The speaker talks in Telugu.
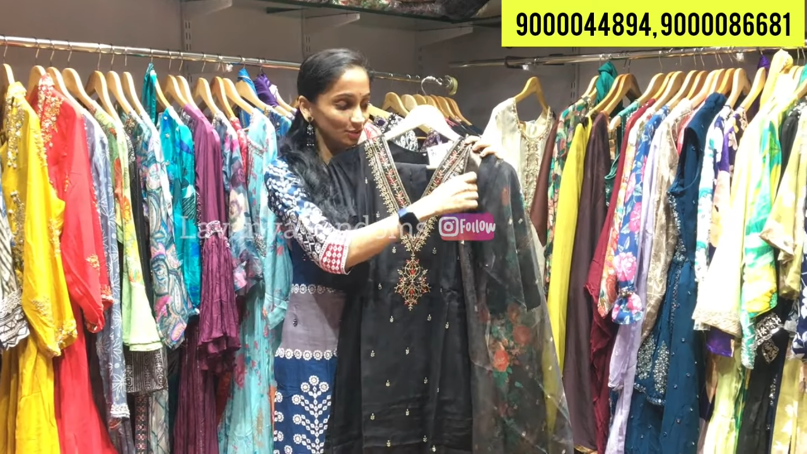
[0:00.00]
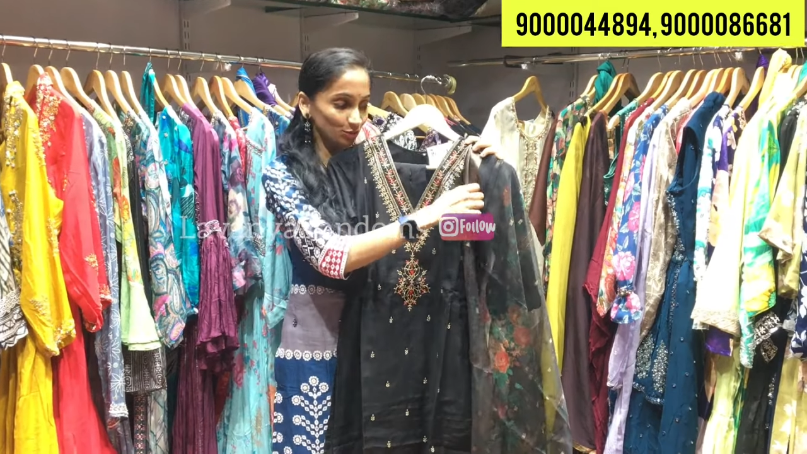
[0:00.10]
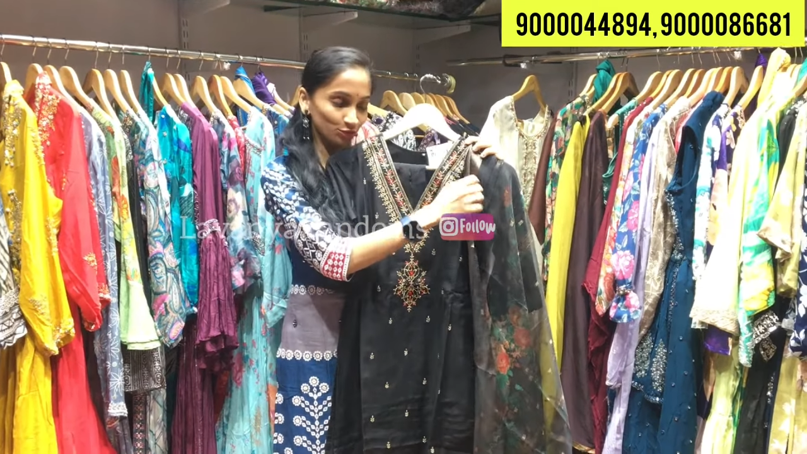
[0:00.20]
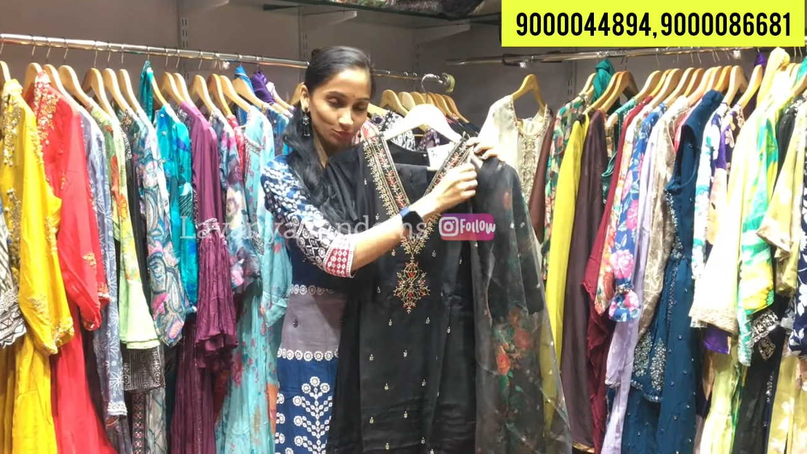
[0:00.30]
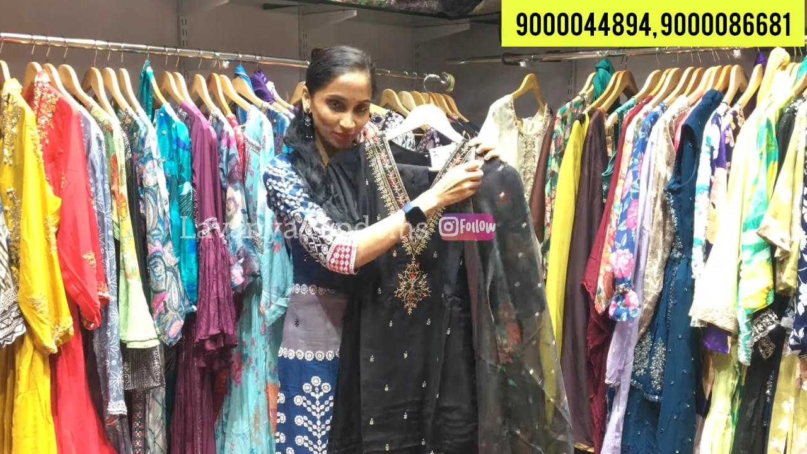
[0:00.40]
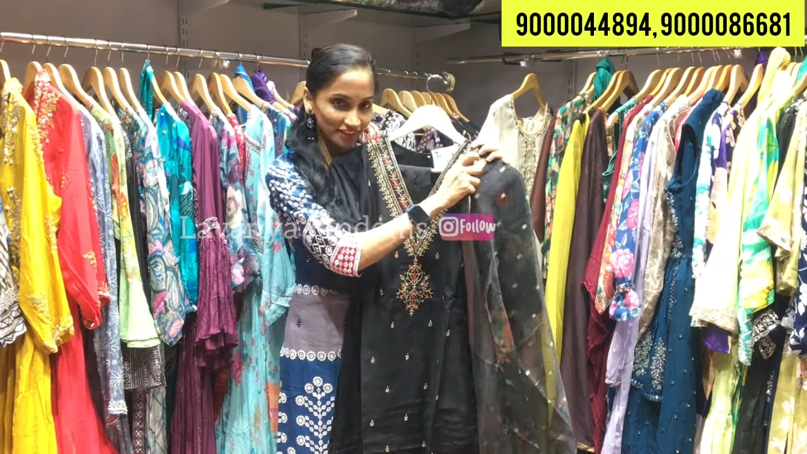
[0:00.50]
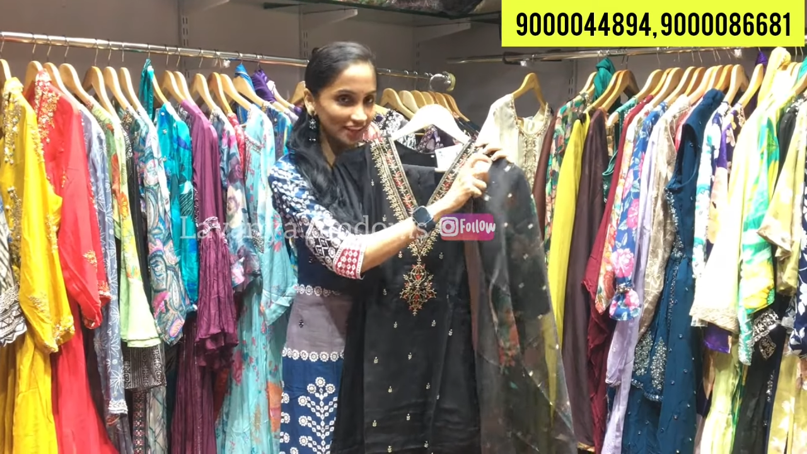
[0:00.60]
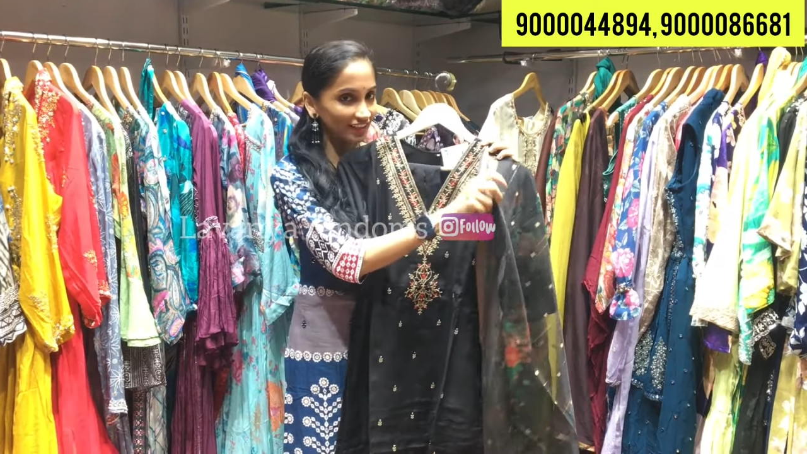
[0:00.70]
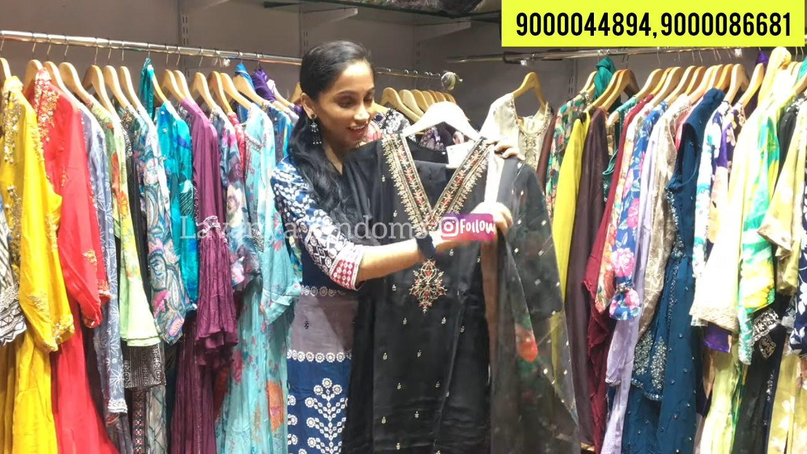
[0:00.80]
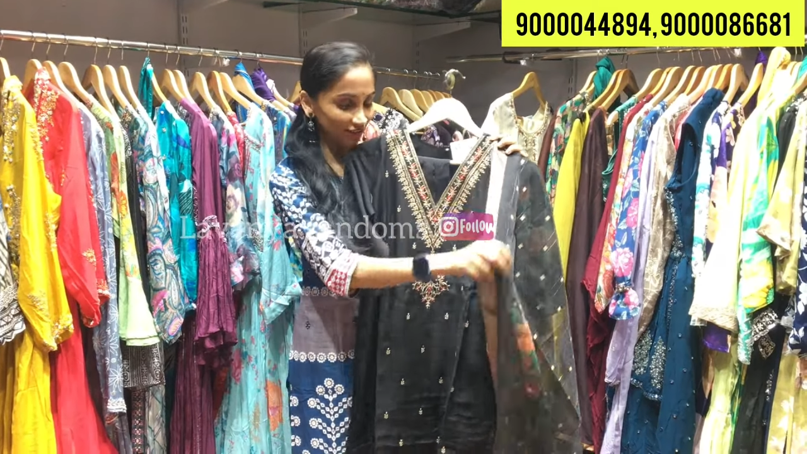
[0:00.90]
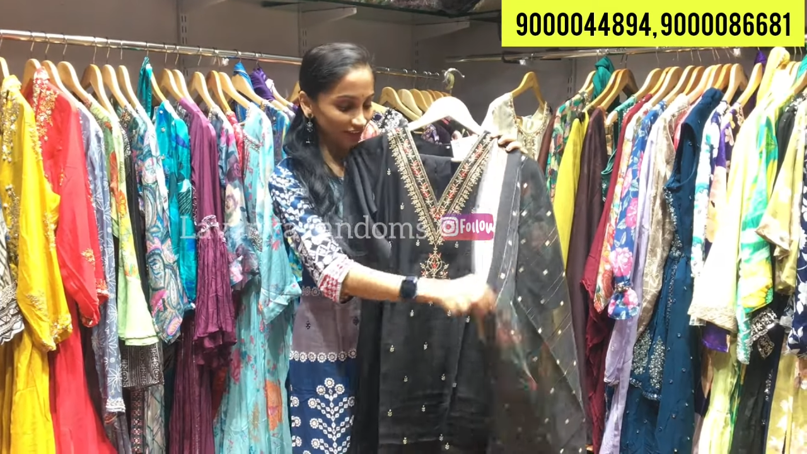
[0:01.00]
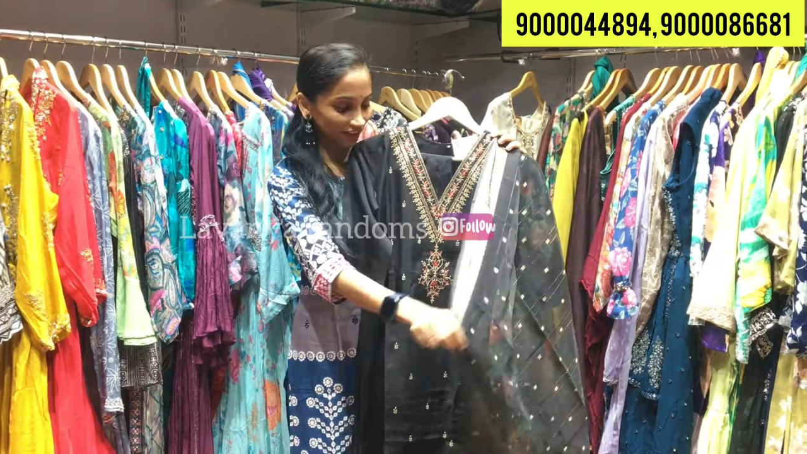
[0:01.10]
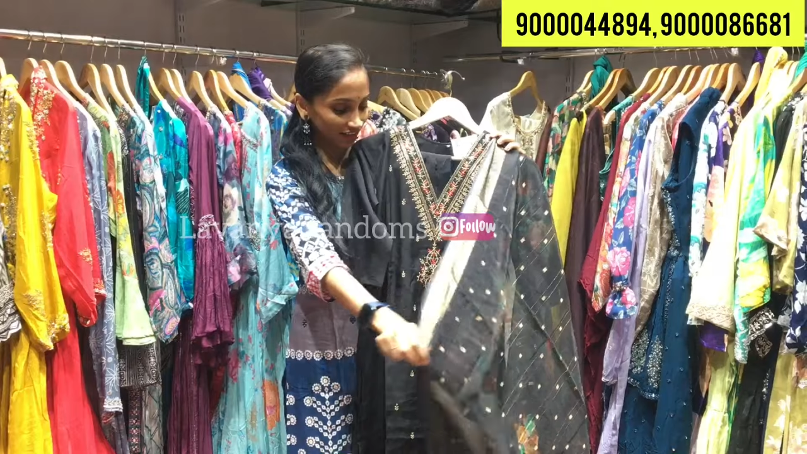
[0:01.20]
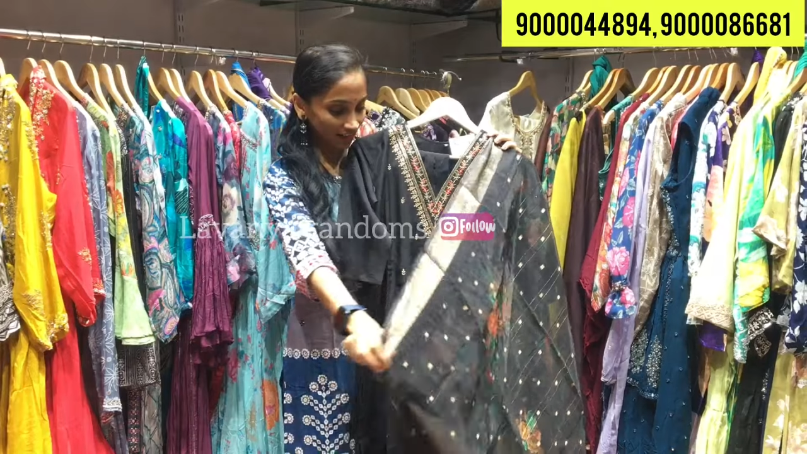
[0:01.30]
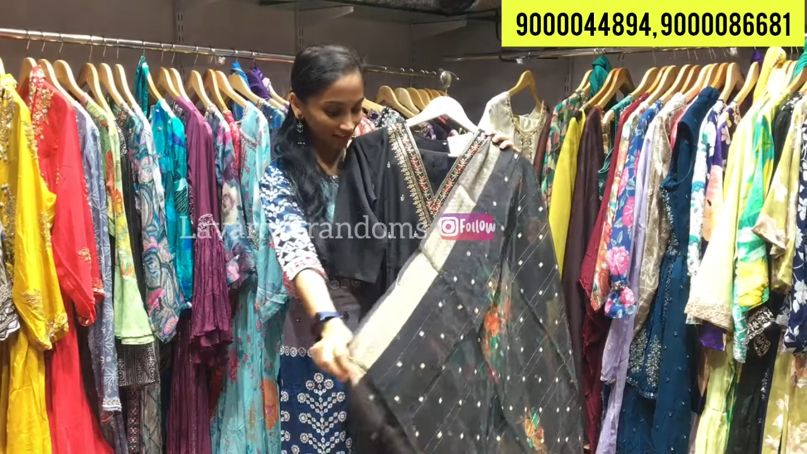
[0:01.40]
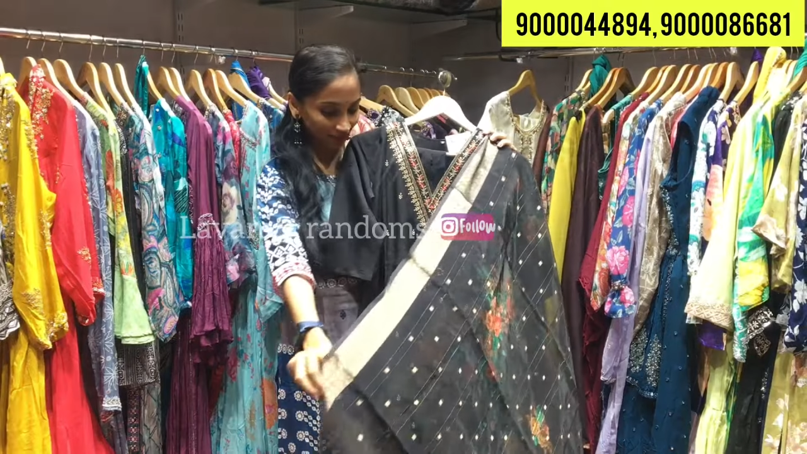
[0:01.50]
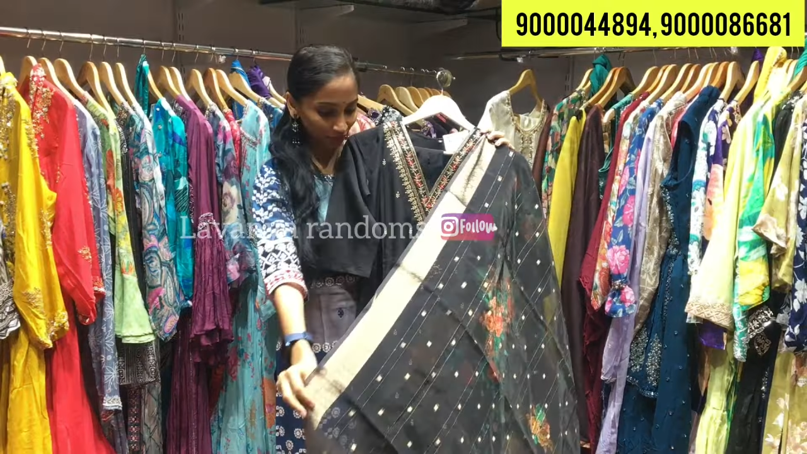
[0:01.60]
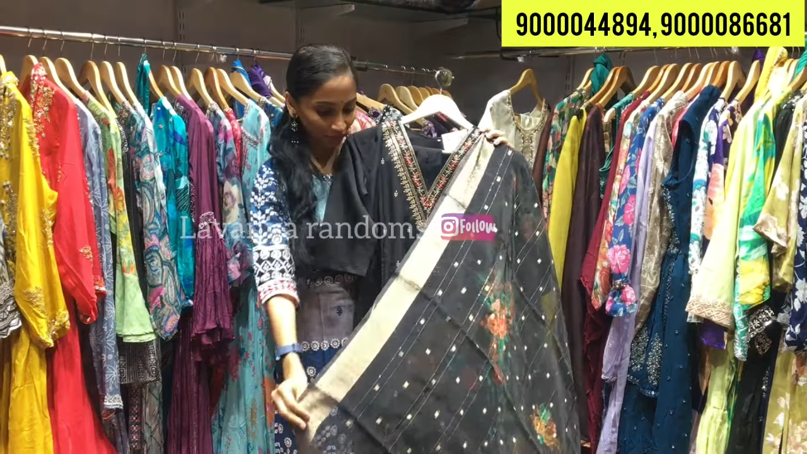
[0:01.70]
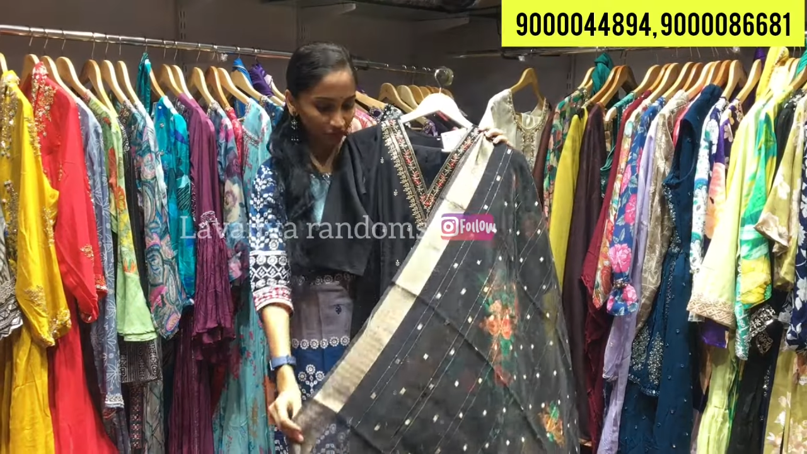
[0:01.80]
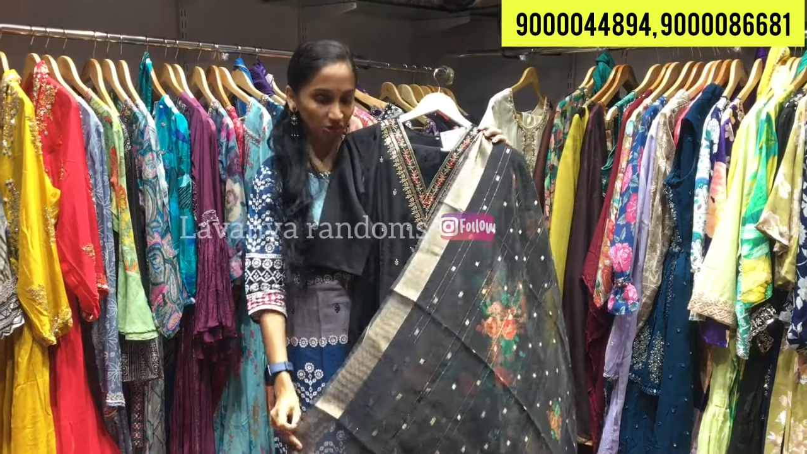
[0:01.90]
సో చూపించడానికి అవ్వదు కదా అన్ని
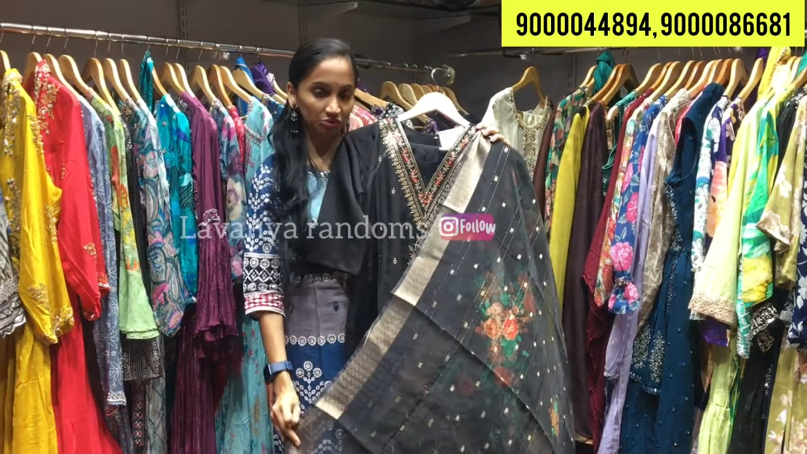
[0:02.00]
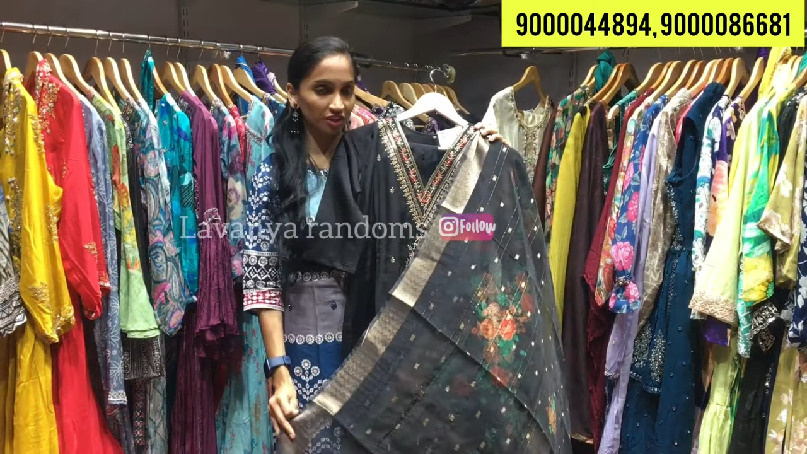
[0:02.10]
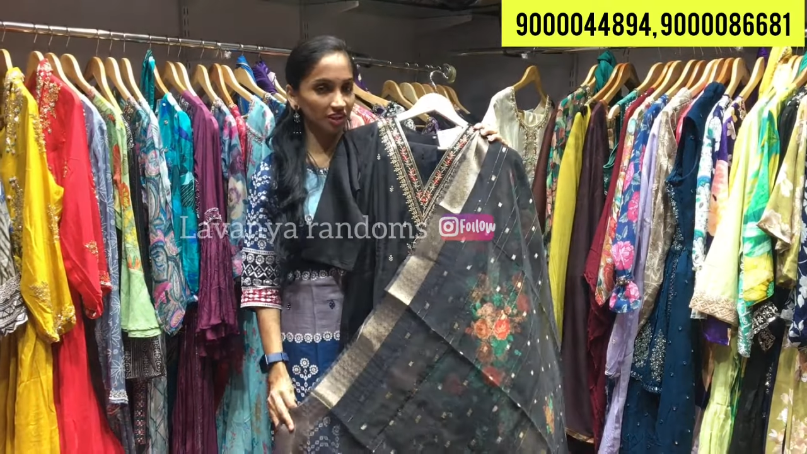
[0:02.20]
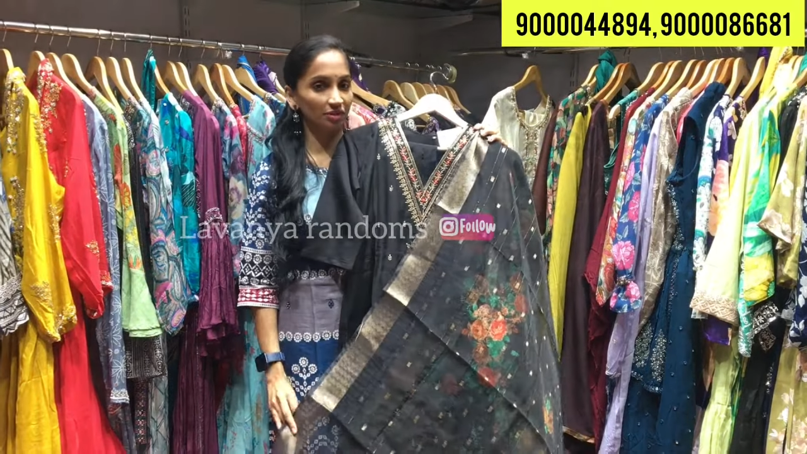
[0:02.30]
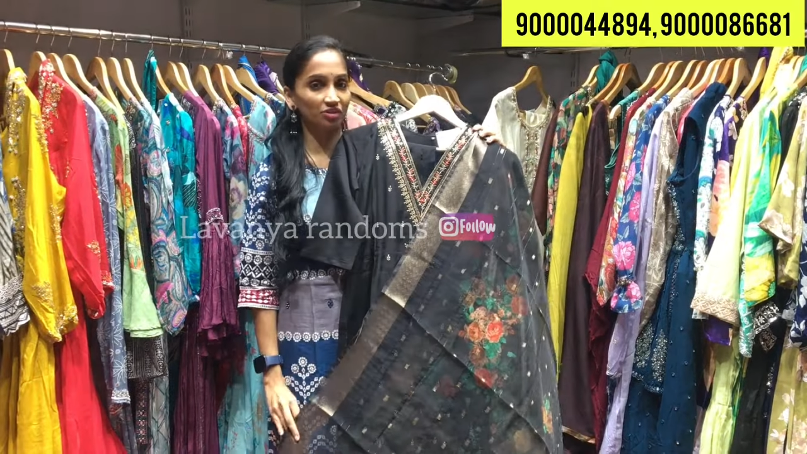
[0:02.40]
కూడా ఒక ట్వంటీ